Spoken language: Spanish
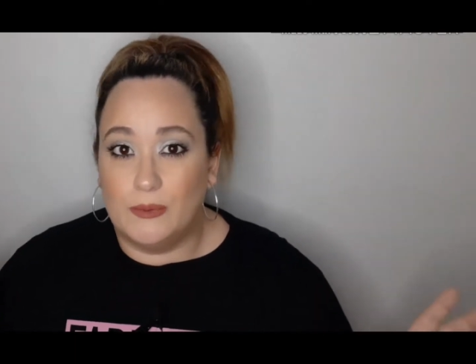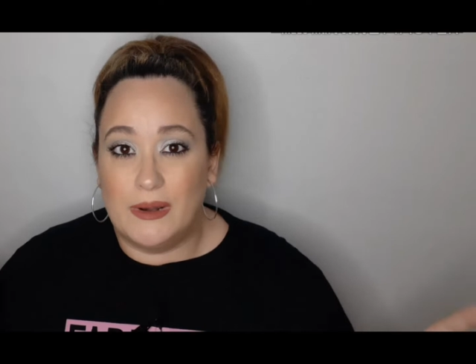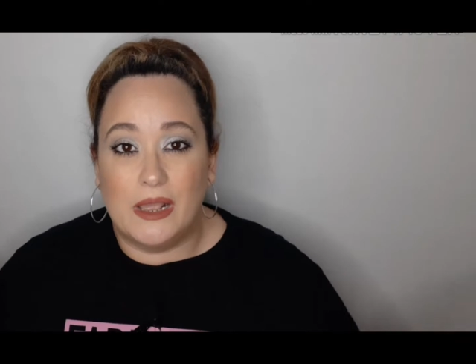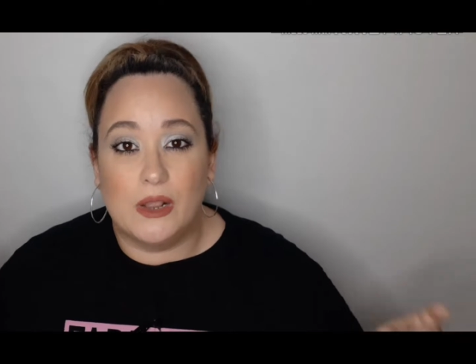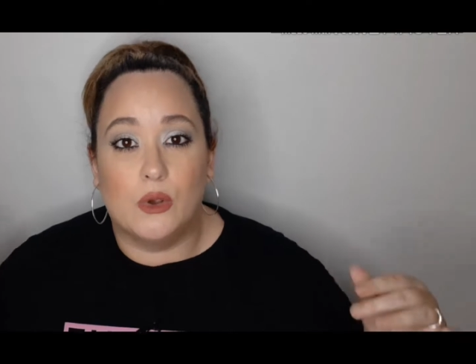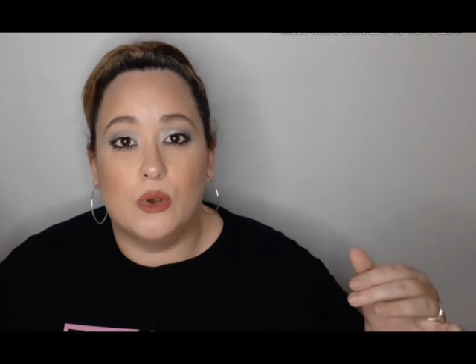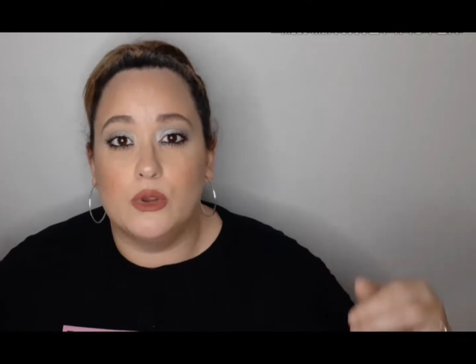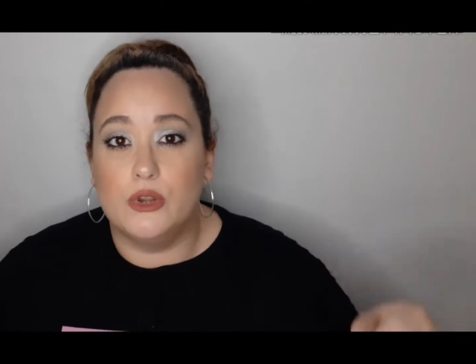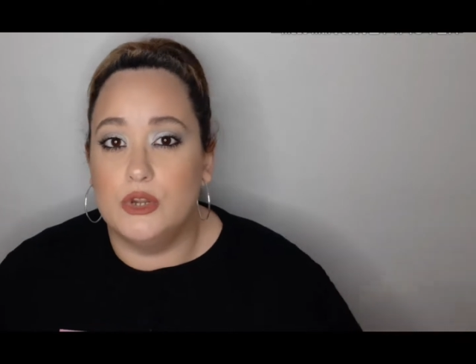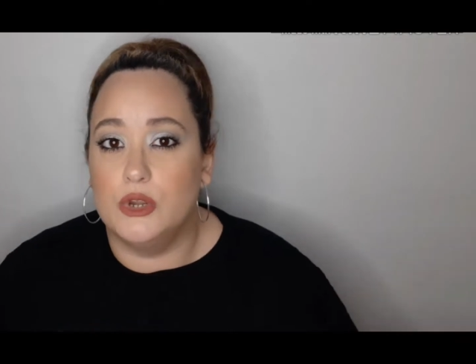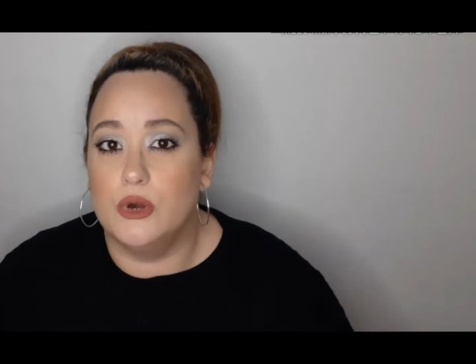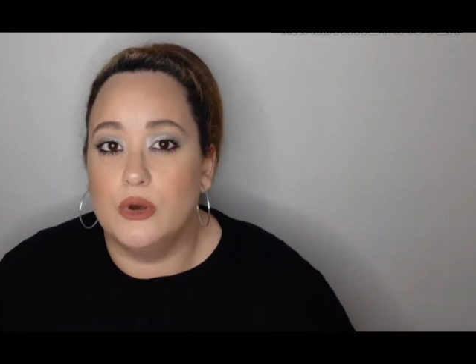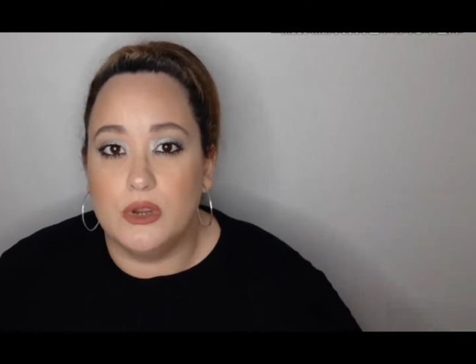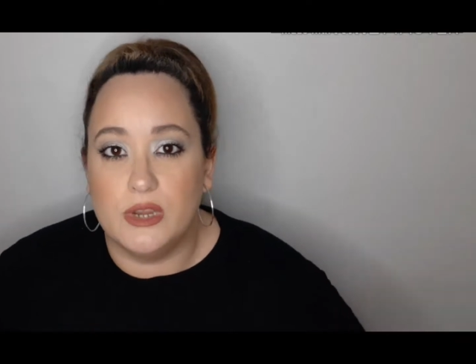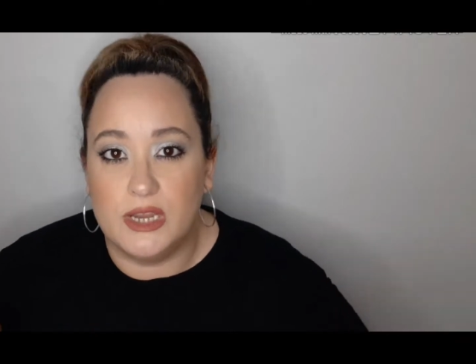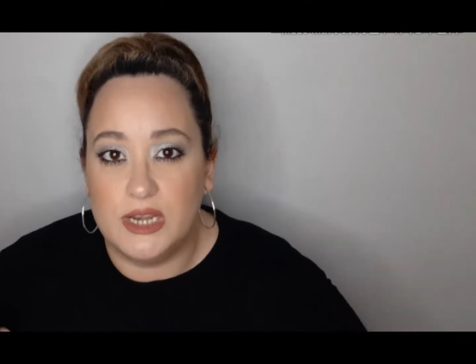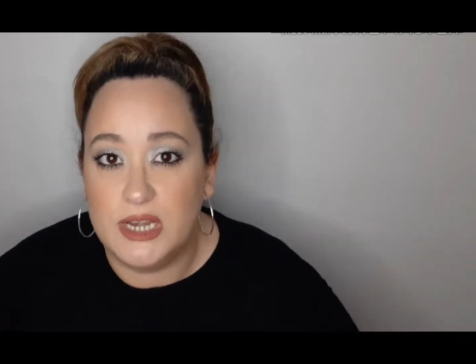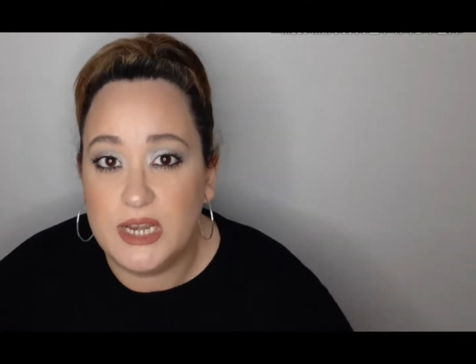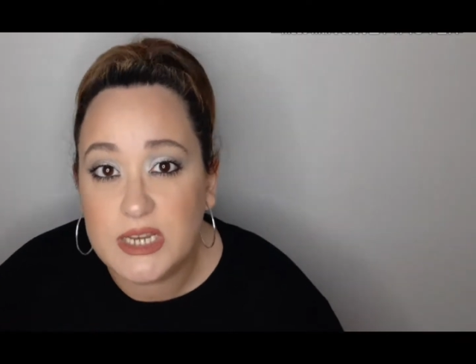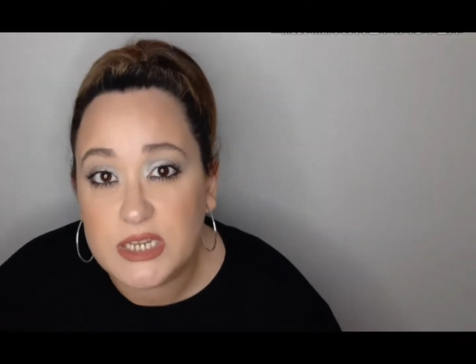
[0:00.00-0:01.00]
blanco yo
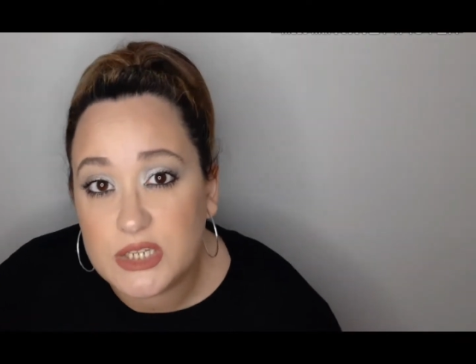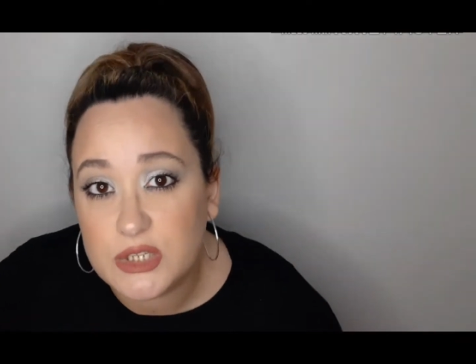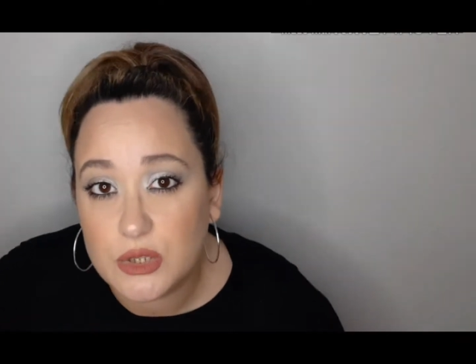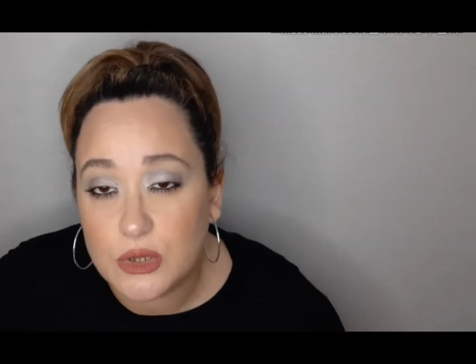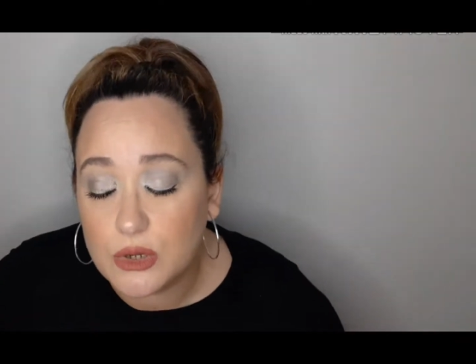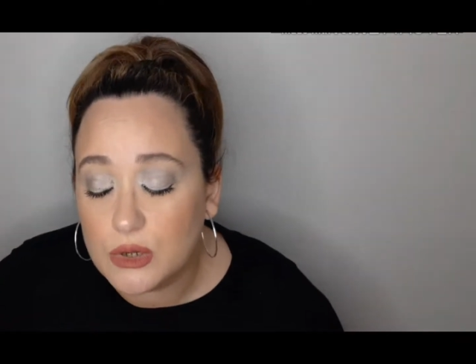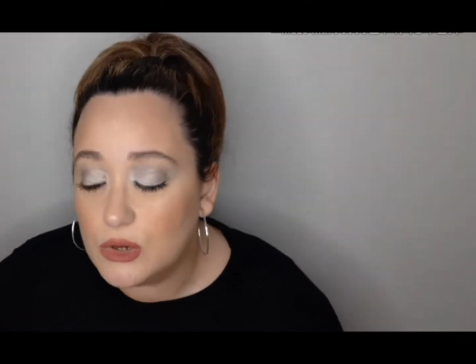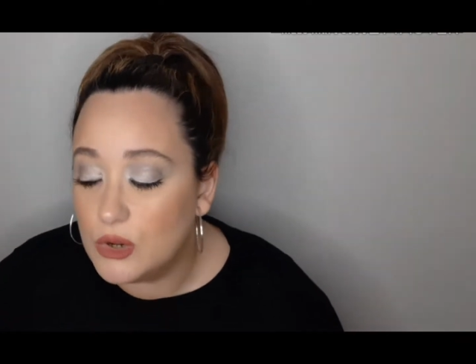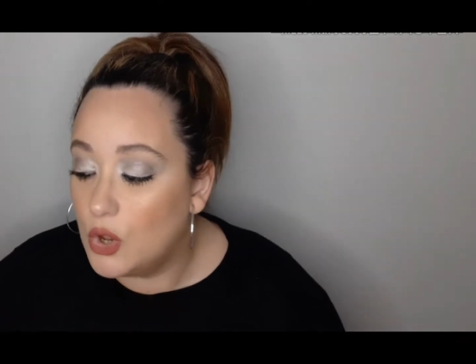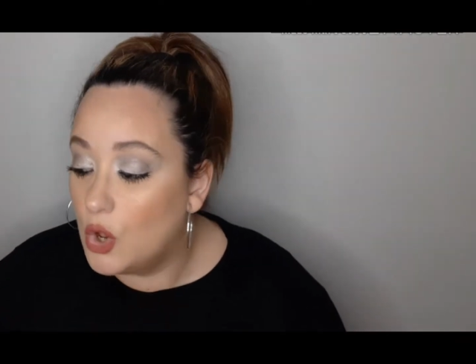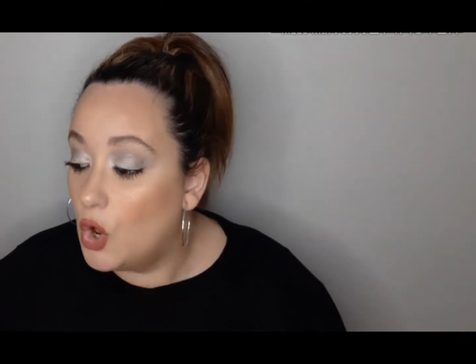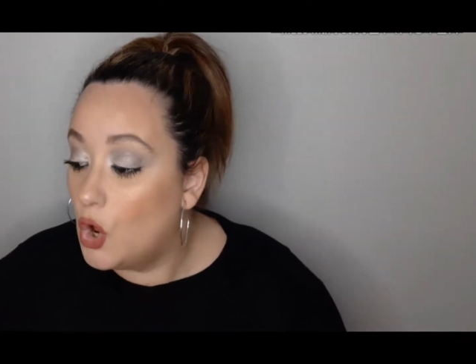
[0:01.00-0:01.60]
y listo,